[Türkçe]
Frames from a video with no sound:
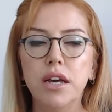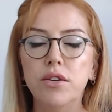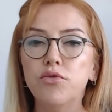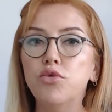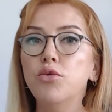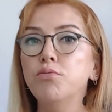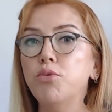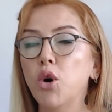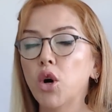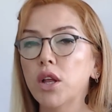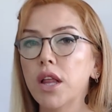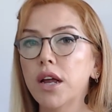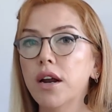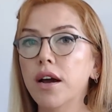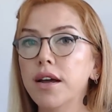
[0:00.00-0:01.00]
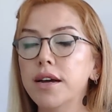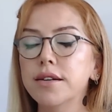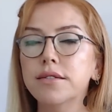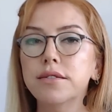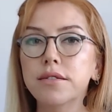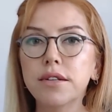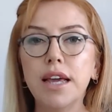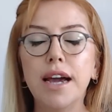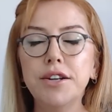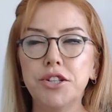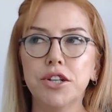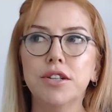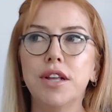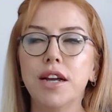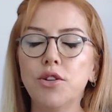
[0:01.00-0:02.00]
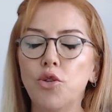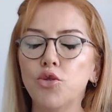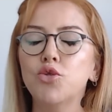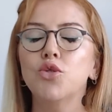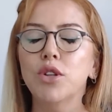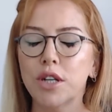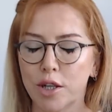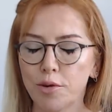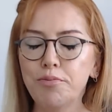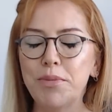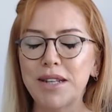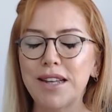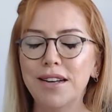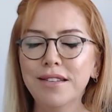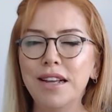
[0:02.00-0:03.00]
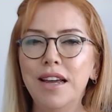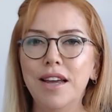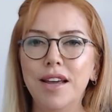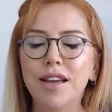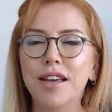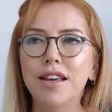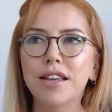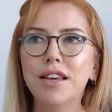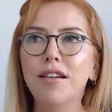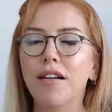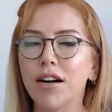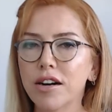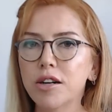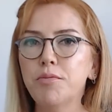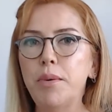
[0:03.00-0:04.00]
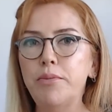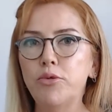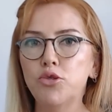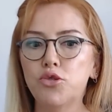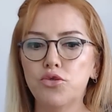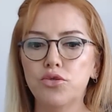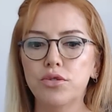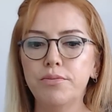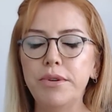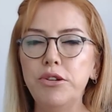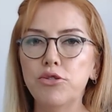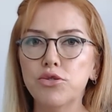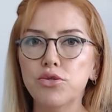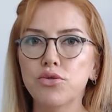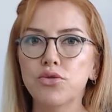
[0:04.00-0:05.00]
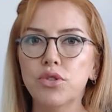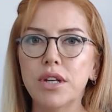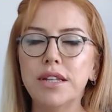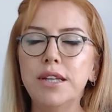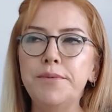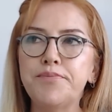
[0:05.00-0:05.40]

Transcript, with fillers: Tüm boğalar hayatını gerçekten gözünü kırpmadan e, ki ağır bir burçtur biliyorsunuz hani